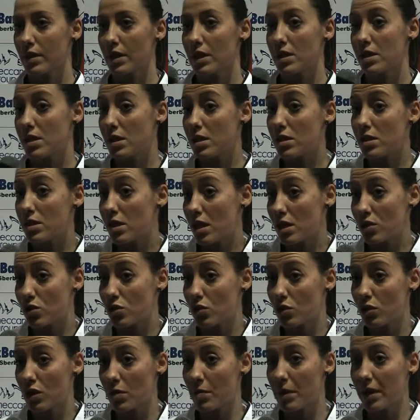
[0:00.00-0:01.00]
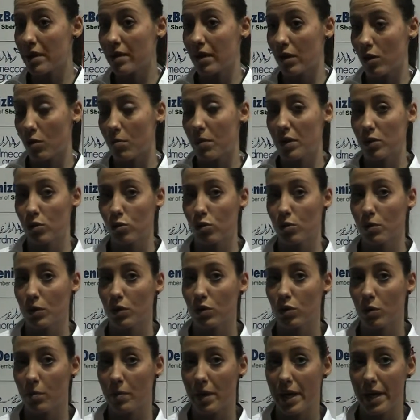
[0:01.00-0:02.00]
Sì, sì, assolutamente, hanno battuto
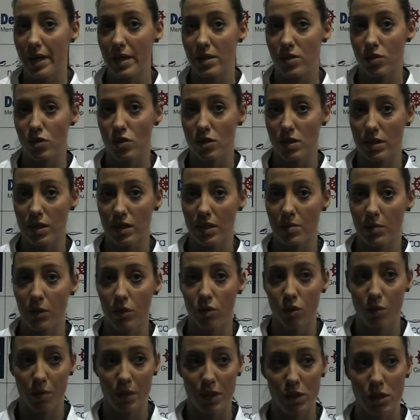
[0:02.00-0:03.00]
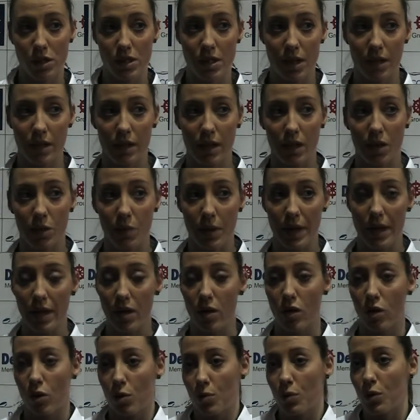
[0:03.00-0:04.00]
molto bene, sono state molto precise anche in
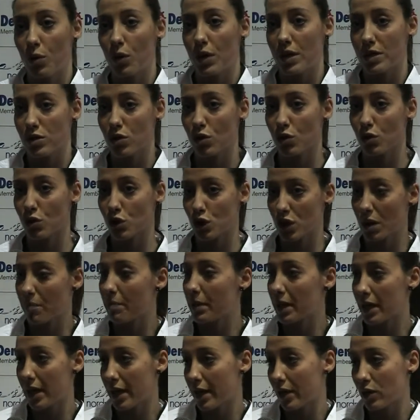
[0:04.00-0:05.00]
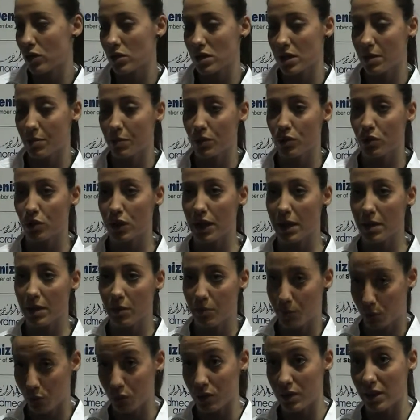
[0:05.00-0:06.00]
quello, comunque sono riuscite a beccare i nostri
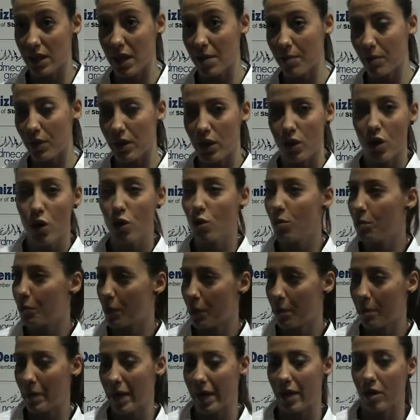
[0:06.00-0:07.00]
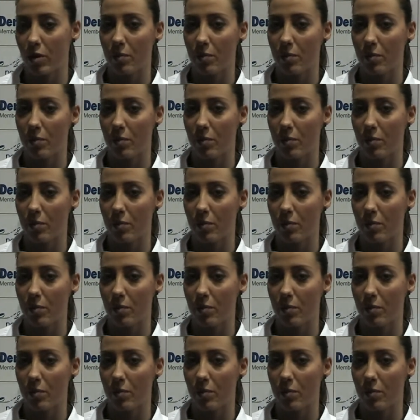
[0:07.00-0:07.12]
punti deboli, noi un po' meno